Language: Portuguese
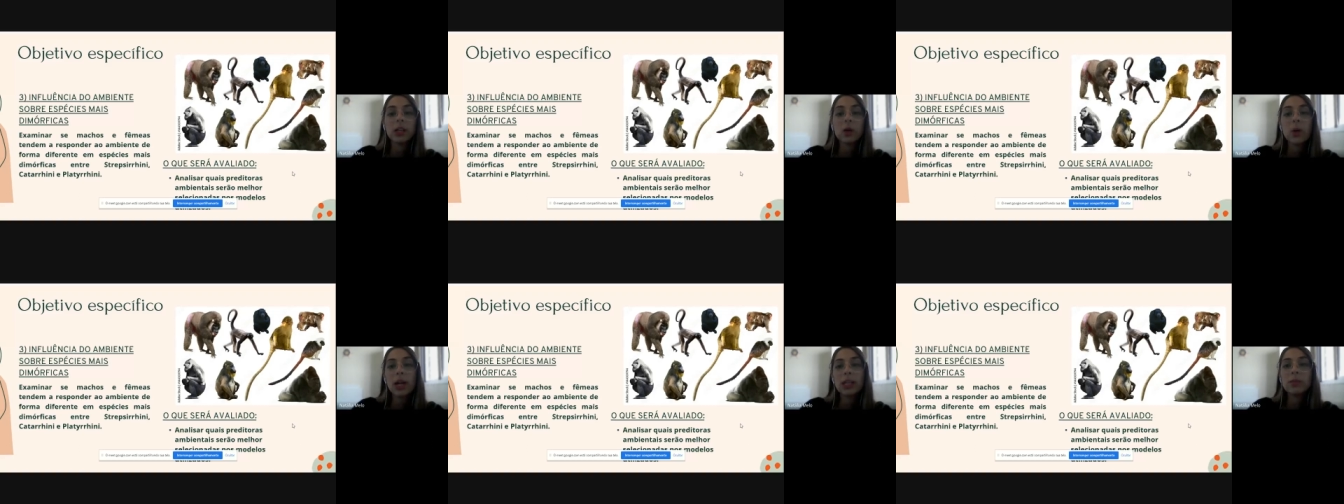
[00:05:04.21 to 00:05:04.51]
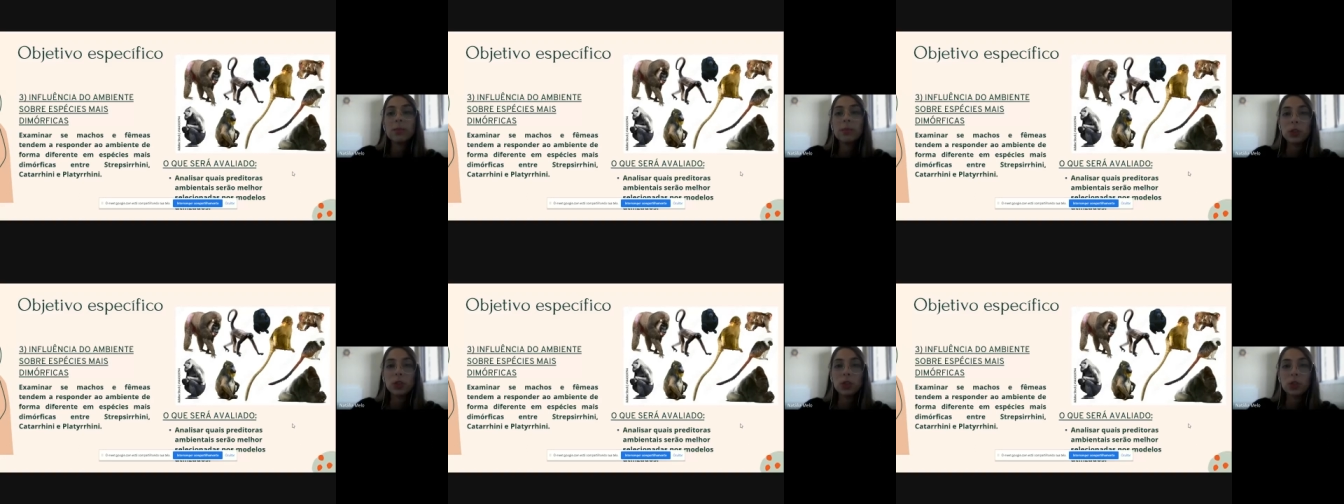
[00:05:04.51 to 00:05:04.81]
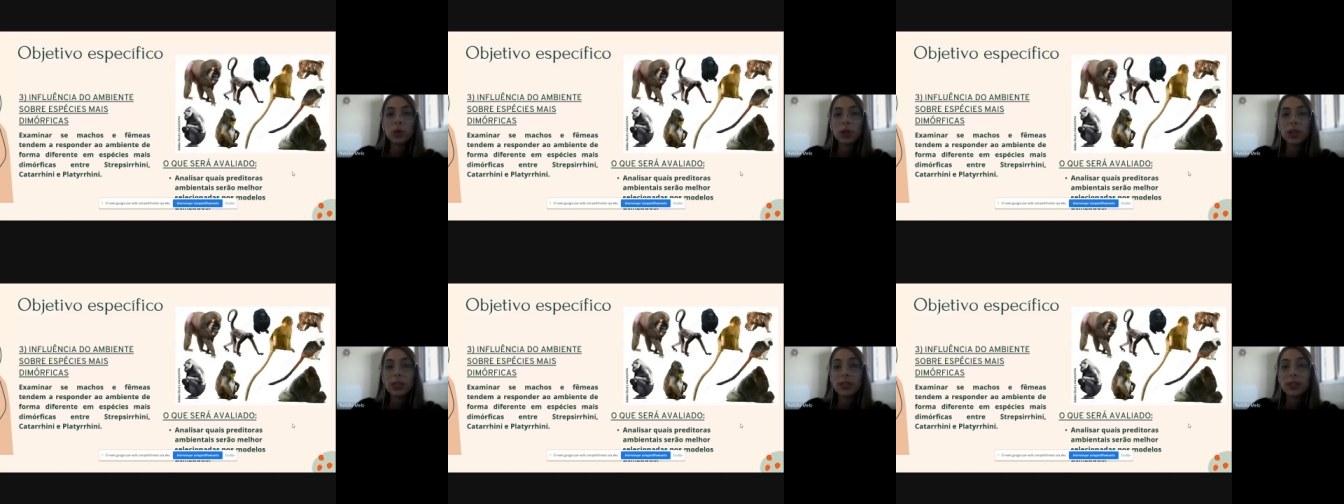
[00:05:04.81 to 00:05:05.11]
quais
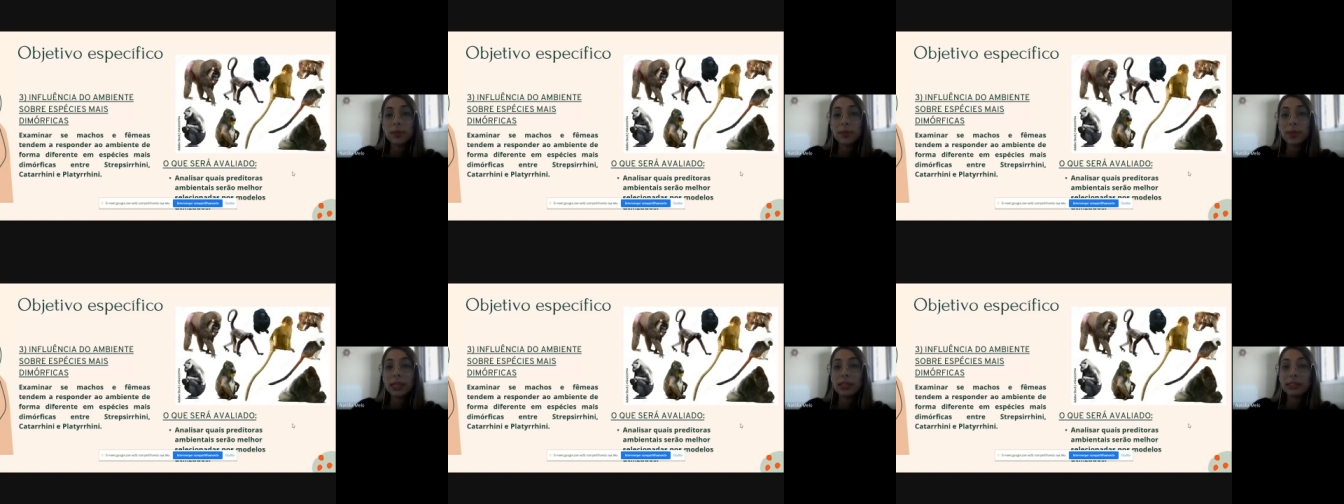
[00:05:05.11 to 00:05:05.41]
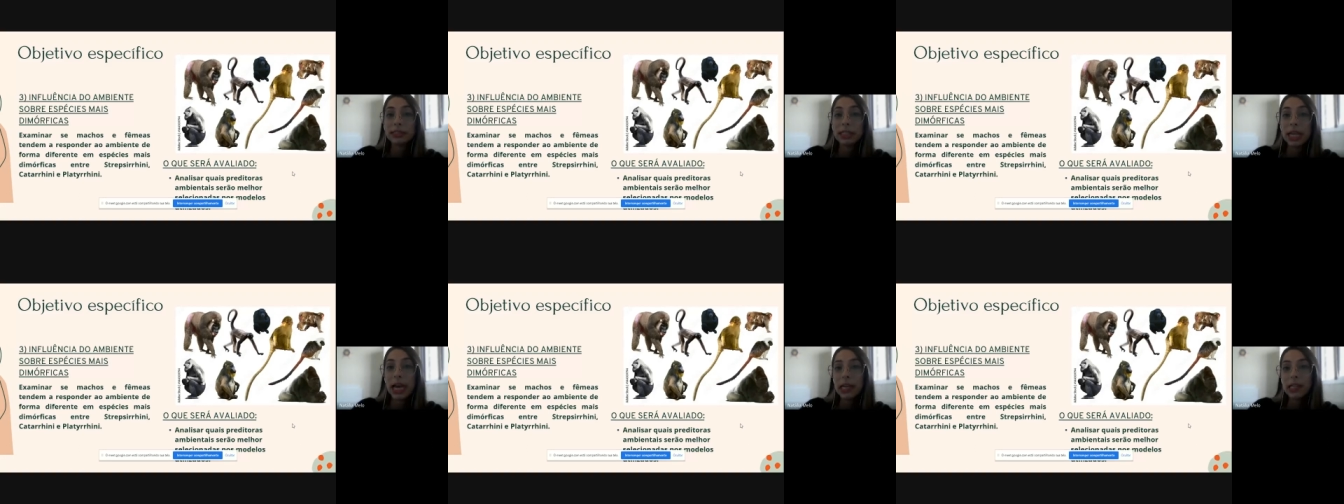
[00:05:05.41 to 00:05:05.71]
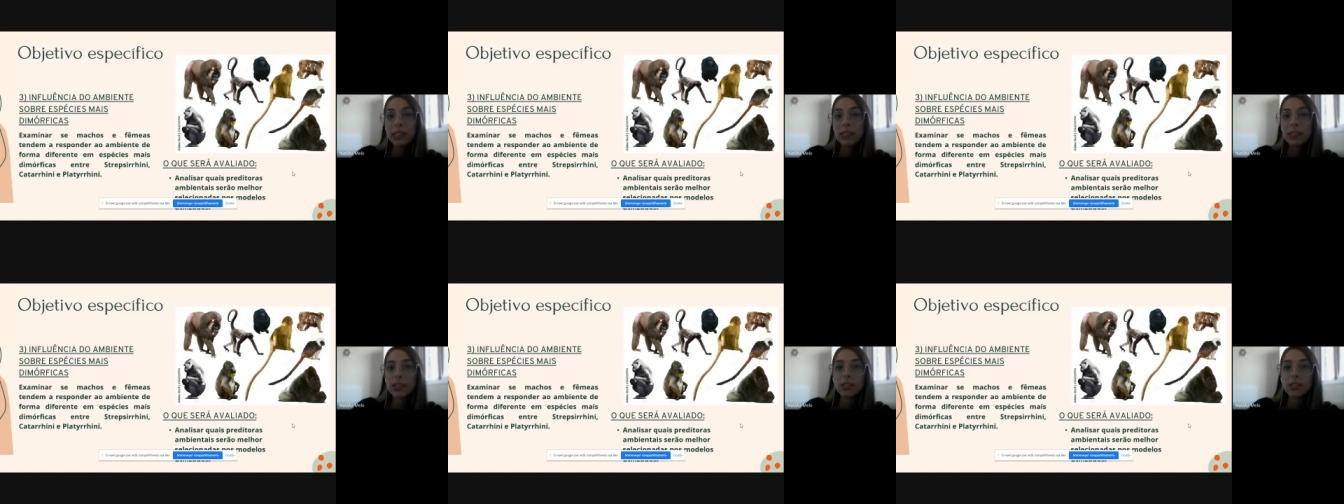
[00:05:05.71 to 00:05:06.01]
preditoras
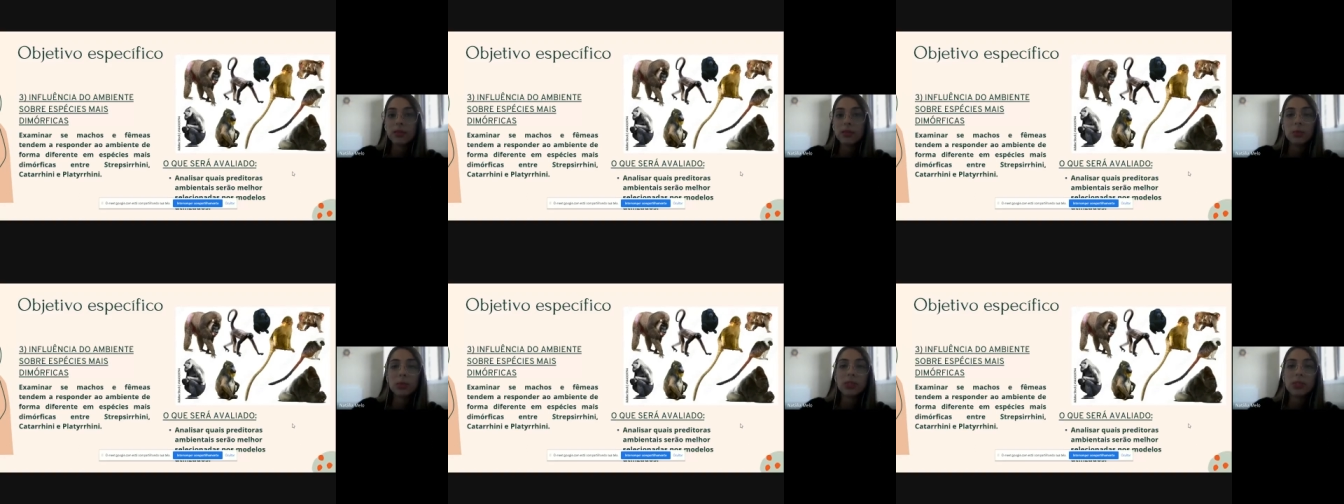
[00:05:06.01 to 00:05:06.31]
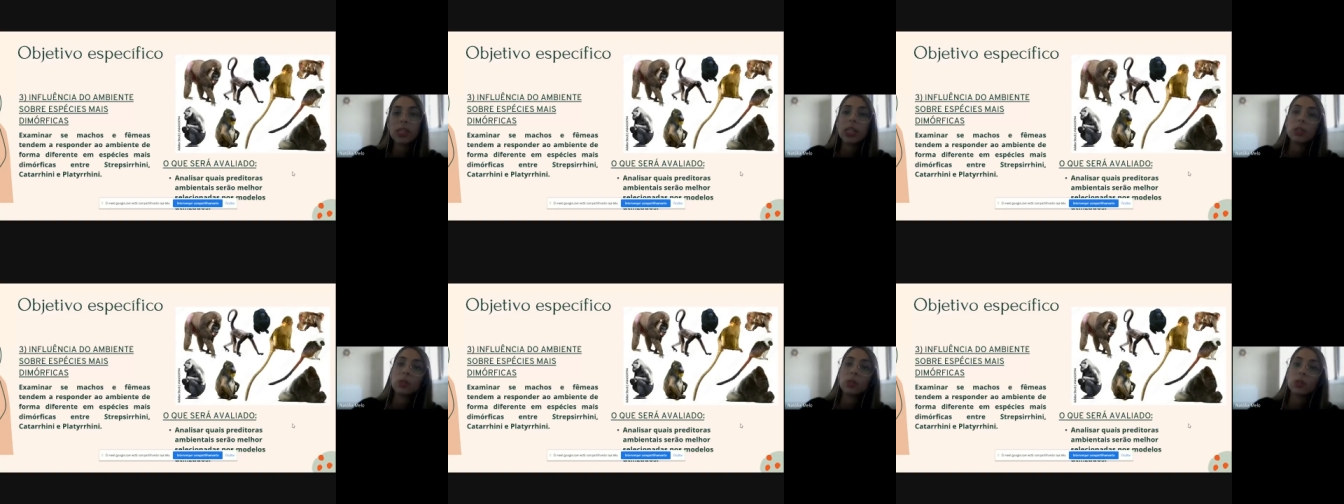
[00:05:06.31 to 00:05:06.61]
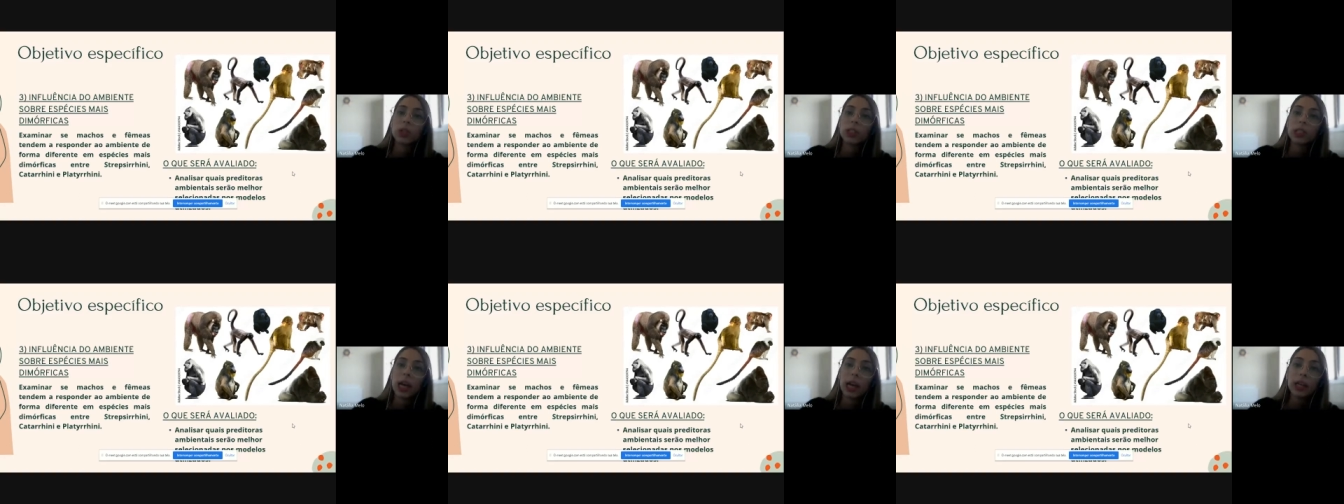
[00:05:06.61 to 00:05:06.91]
ambientais vamos
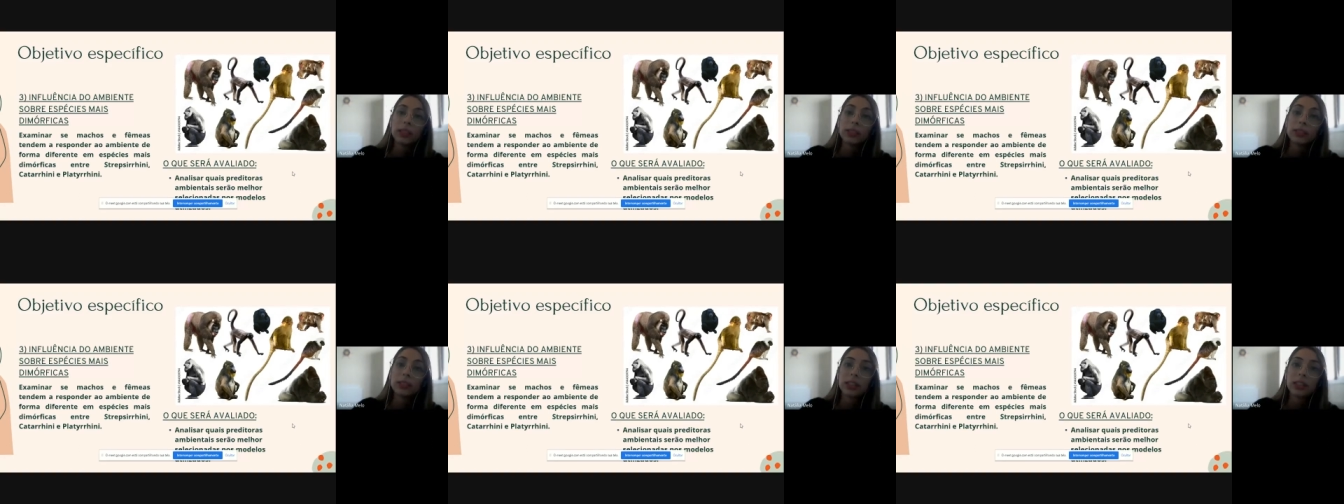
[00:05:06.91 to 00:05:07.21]
selecionar,